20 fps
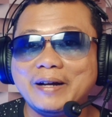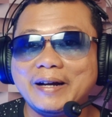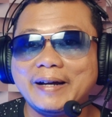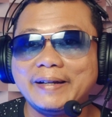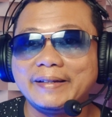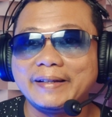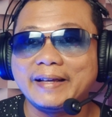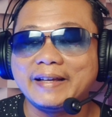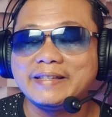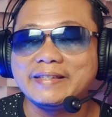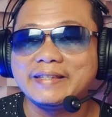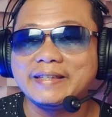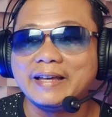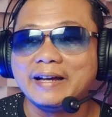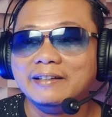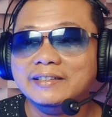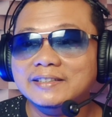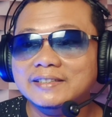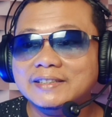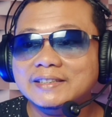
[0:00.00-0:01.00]
banget guys
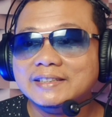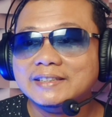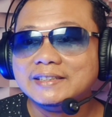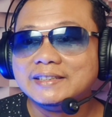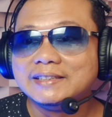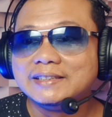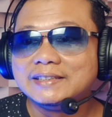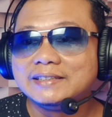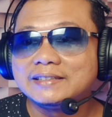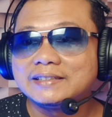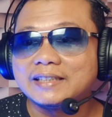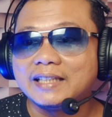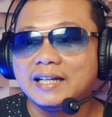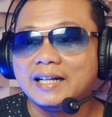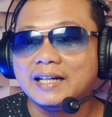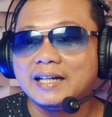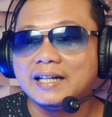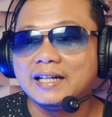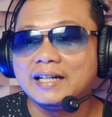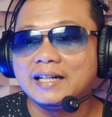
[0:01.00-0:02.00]
ya
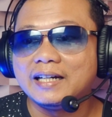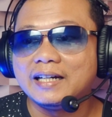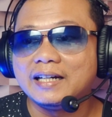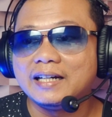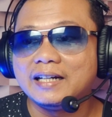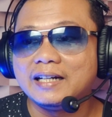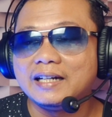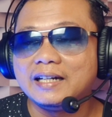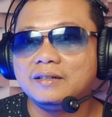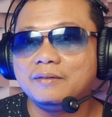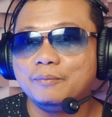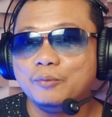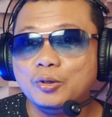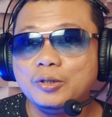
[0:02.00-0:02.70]
Uh,